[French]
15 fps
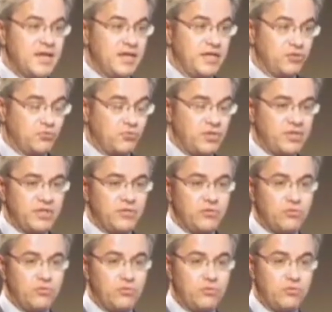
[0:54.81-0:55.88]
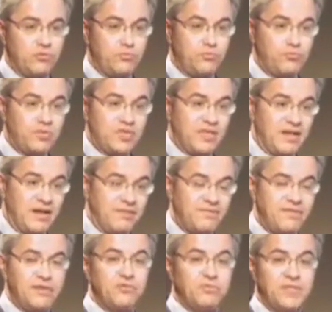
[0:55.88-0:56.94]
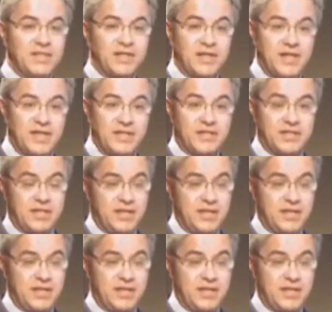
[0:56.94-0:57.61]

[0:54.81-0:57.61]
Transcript: et je dois dire que depuis la fin 2013